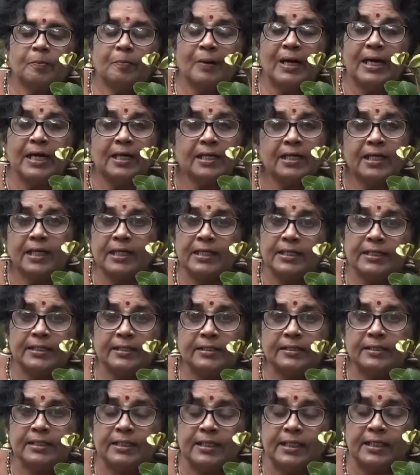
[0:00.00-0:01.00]
பழங்களை
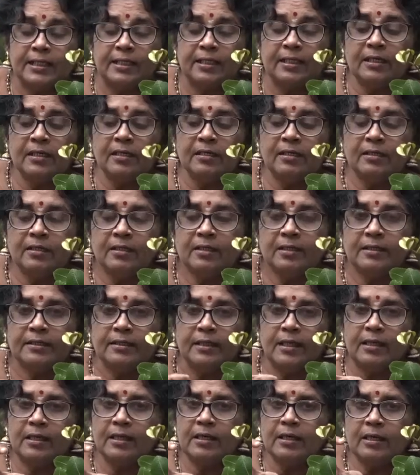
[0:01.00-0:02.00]
எடுத்து நீங்கள்
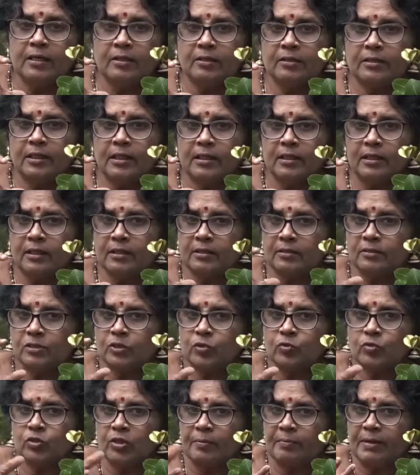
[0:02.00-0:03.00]
நல்லா நல்ல
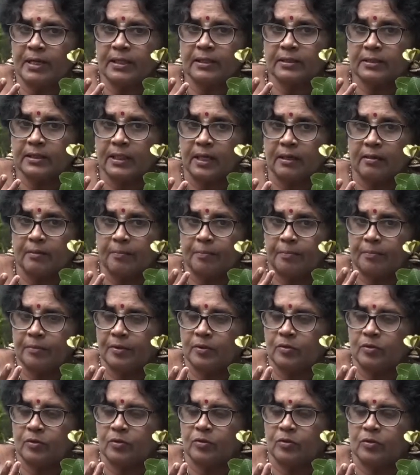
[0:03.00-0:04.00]
சுத்தமான தா
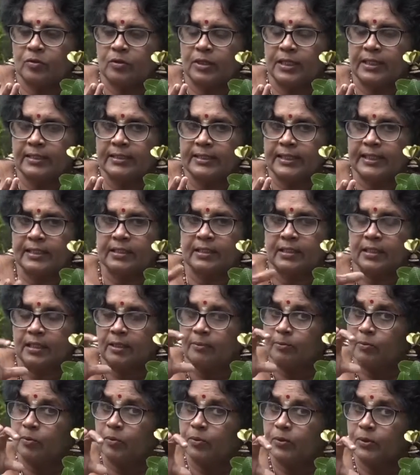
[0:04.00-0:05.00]
ஒரு
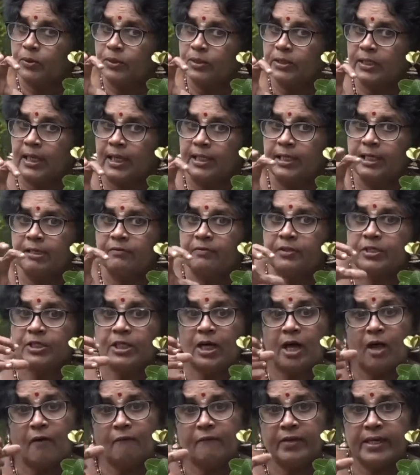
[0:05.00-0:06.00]
கண்டெய்னரில் போட்டு தண்ணி விட்டு
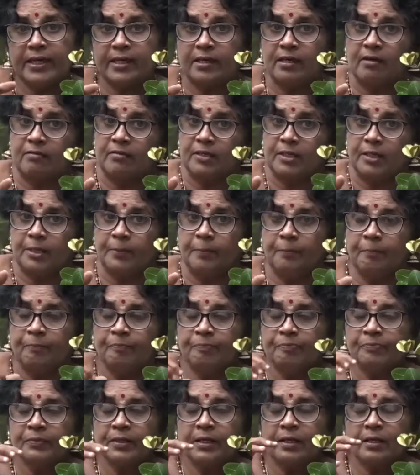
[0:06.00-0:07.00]
அவிக்க வேணும்
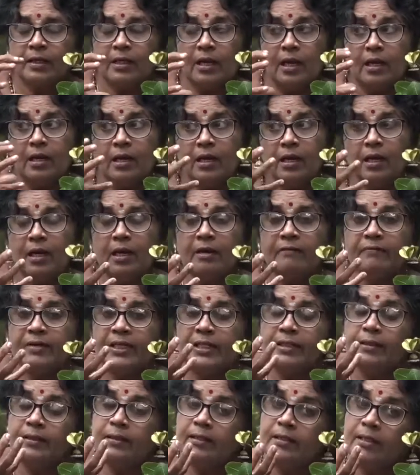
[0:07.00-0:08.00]
நல்லா
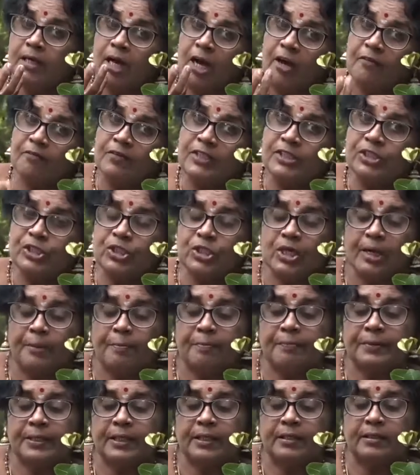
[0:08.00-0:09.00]
வெந்து அவிஞ்ச
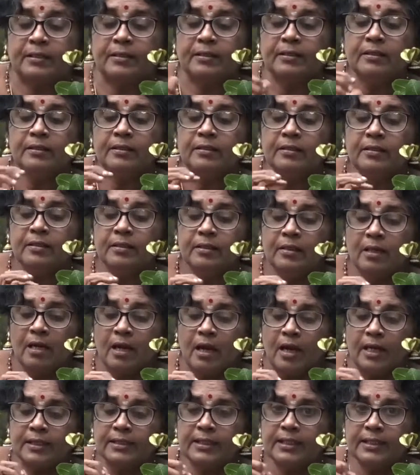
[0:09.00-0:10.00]
பிறகு
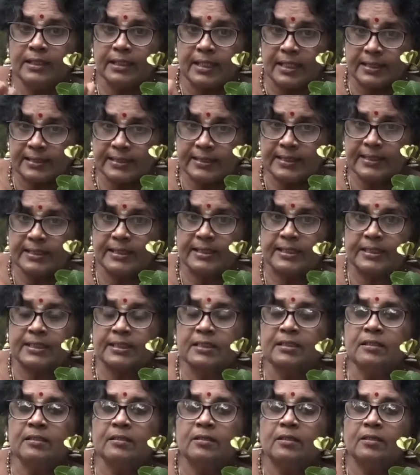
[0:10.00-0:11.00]
அதை நசித்து